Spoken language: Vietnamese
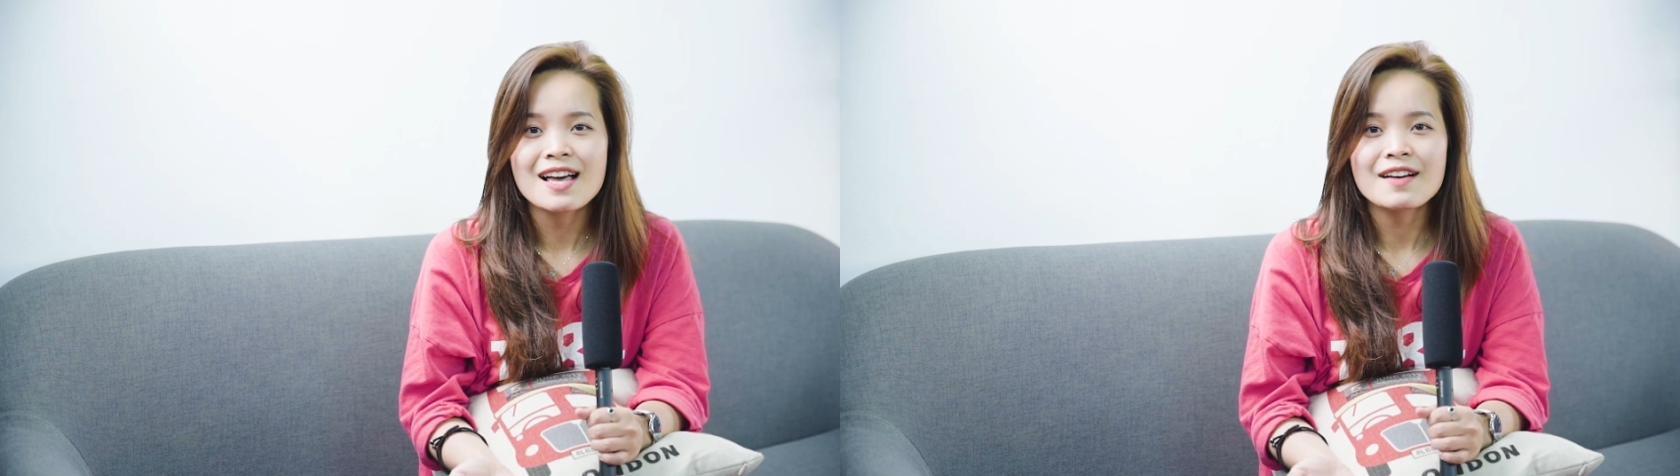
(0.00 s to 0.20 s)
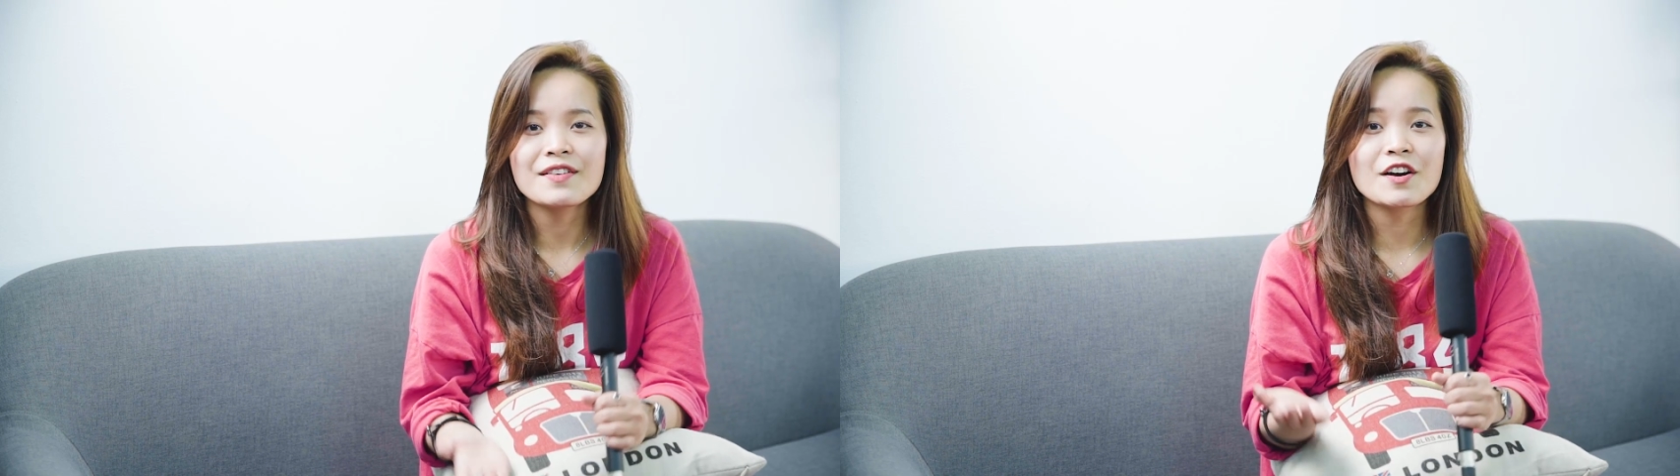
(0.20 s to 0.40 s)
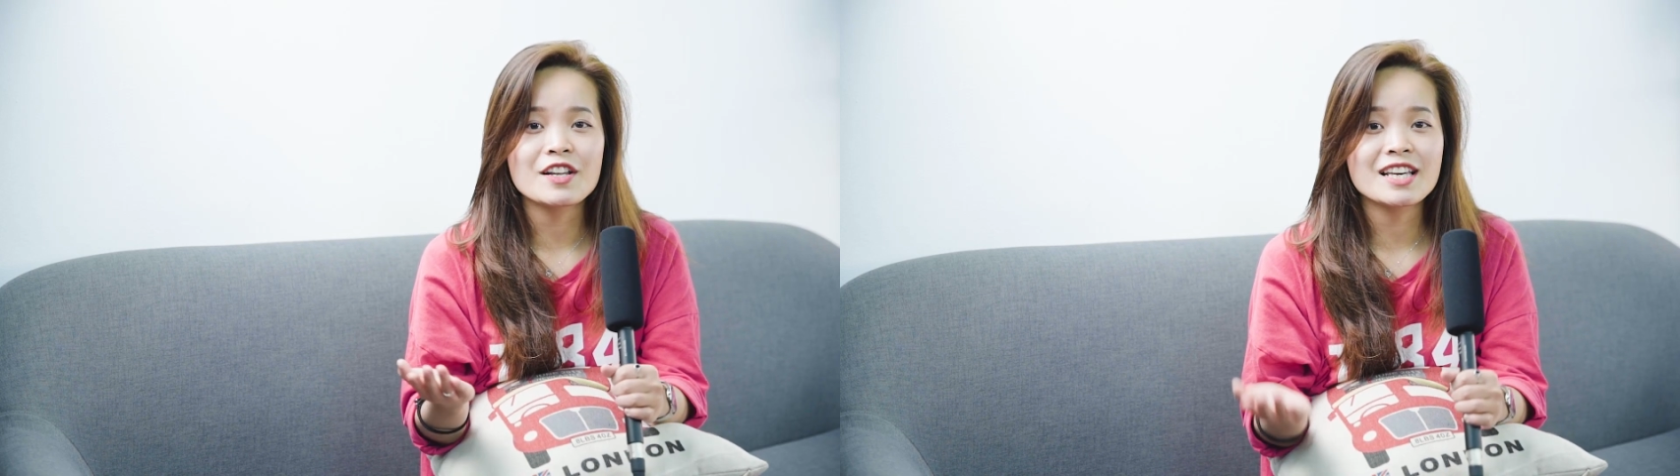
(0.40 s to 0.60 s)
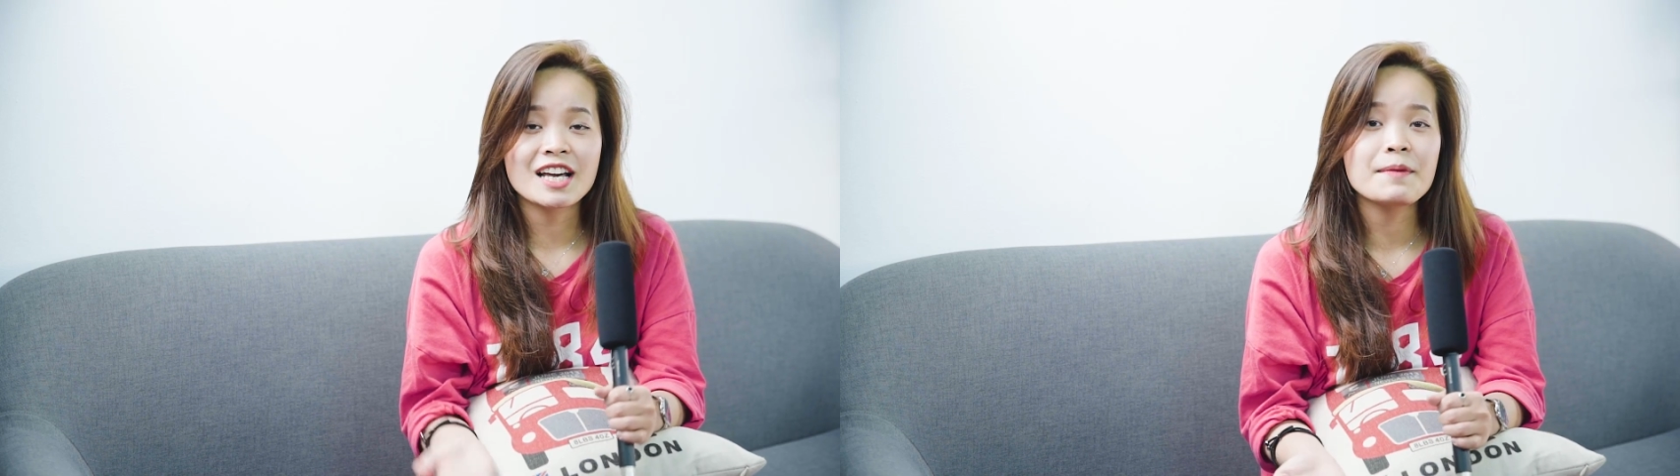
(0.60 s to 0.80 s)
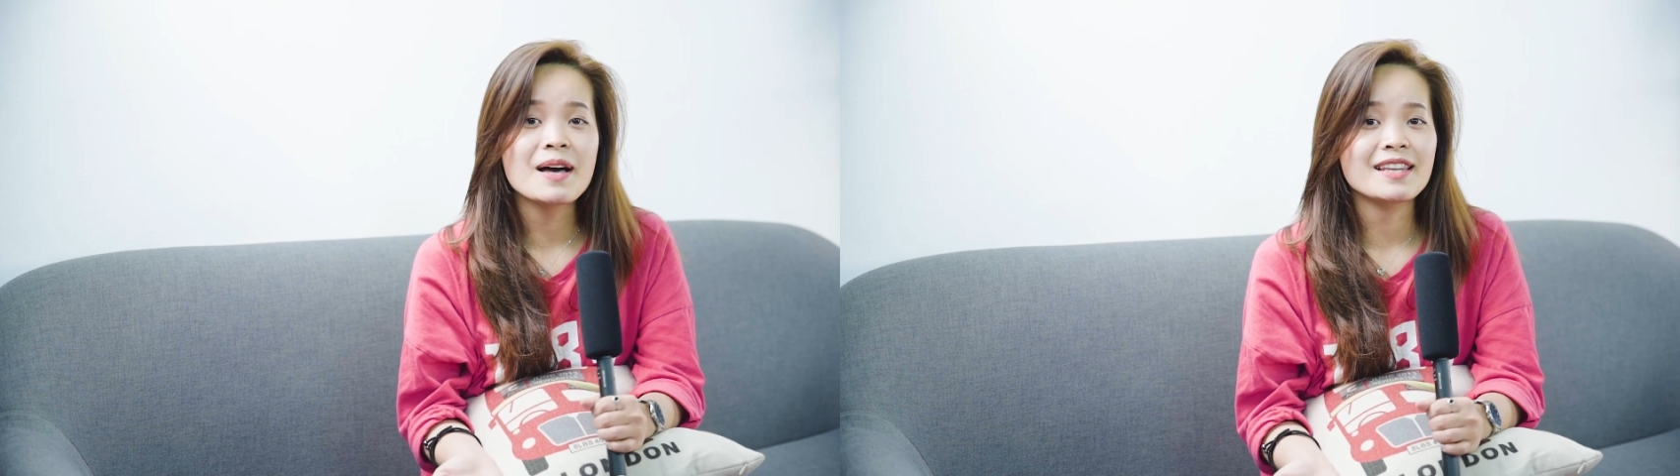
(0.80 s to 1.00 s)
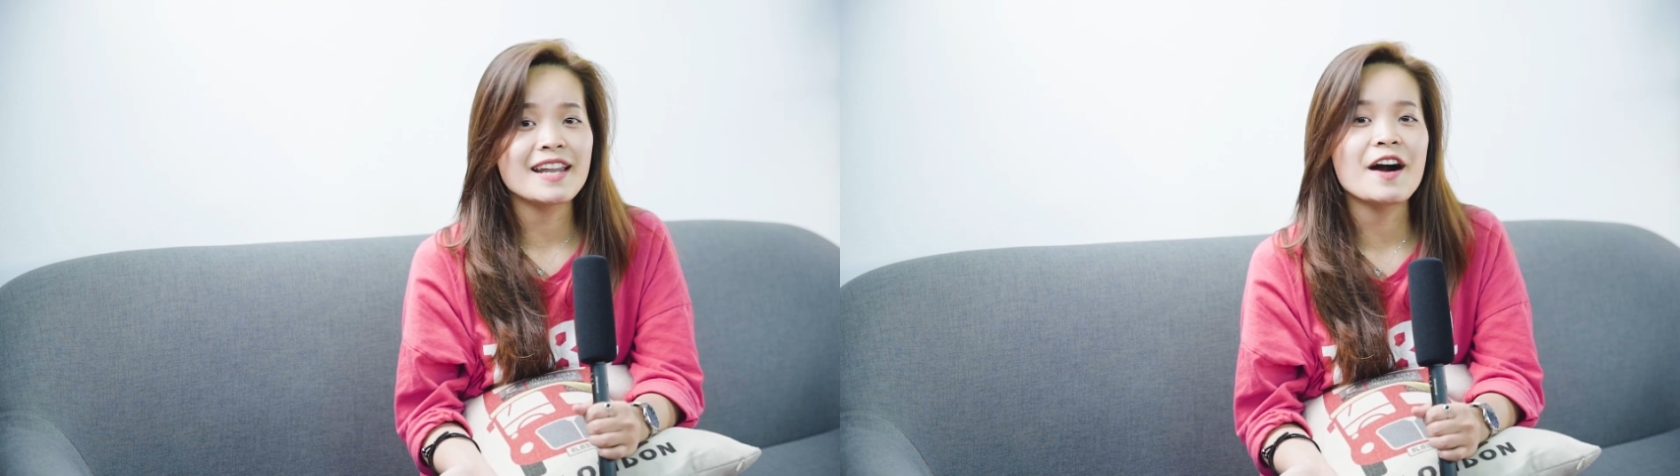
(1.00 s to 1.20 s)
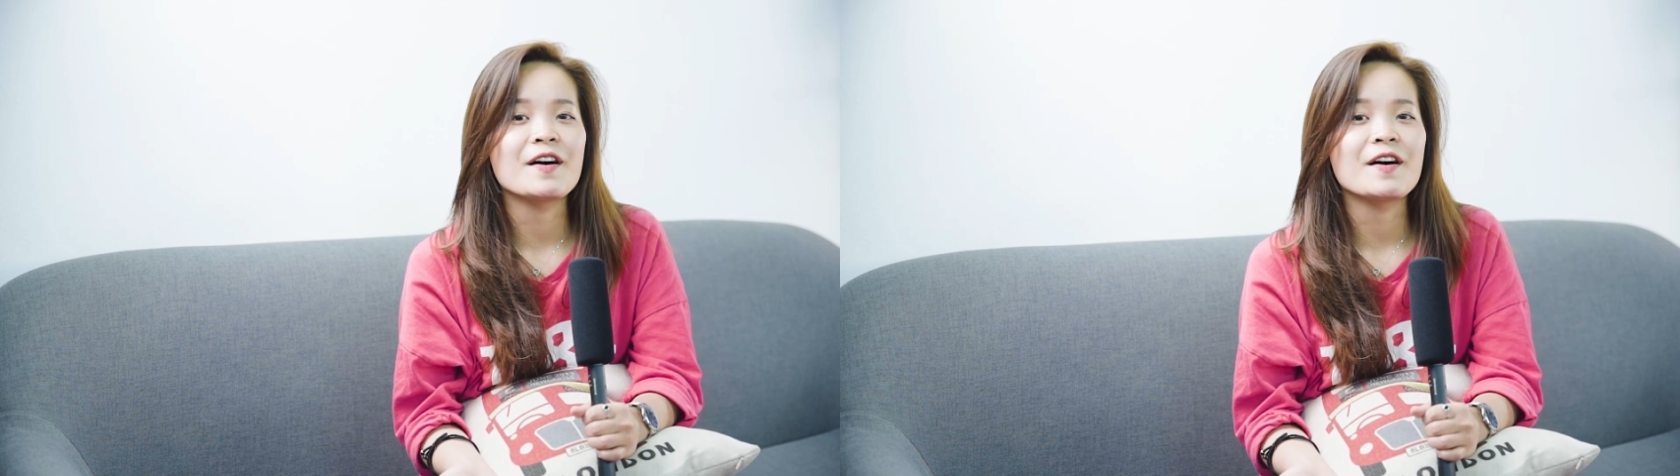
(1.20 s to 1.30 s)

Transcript: Vậy còn ý kiến các bạn thế nào?